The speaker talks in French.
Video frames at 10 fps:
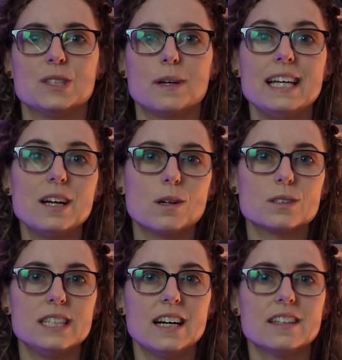Soyez
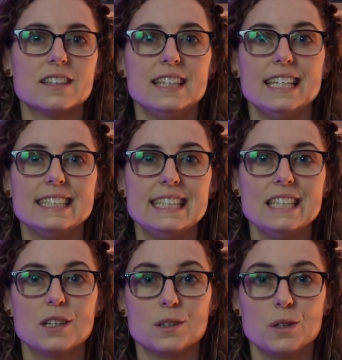consciente des
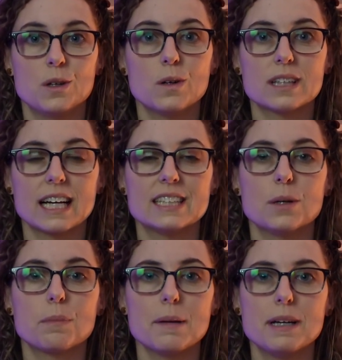signes de
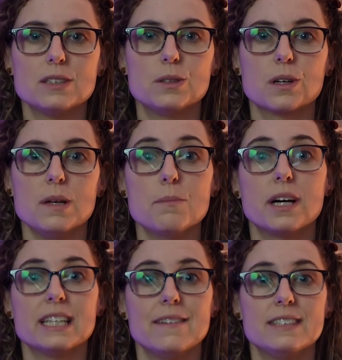contraction prématurée pour
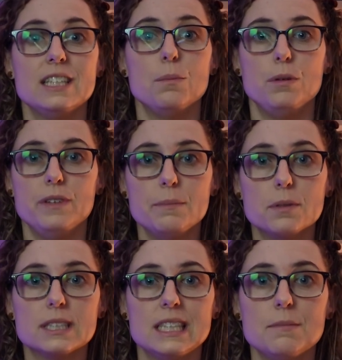en aviser le plus vite
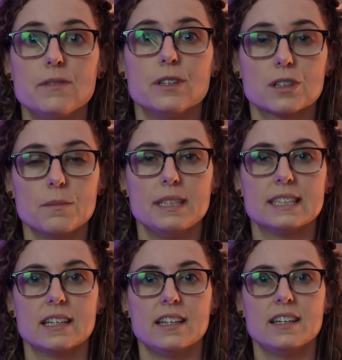possible votre
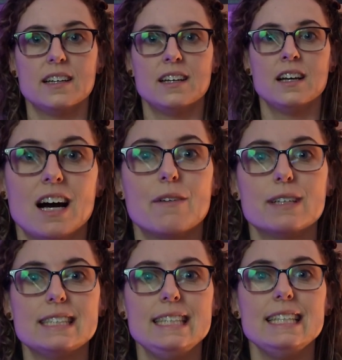médecin. En
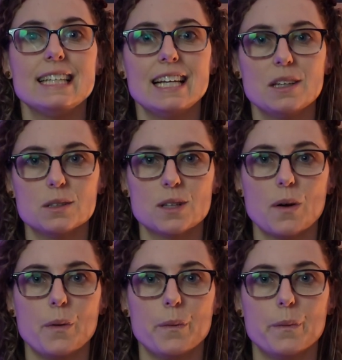voici quelques-uns.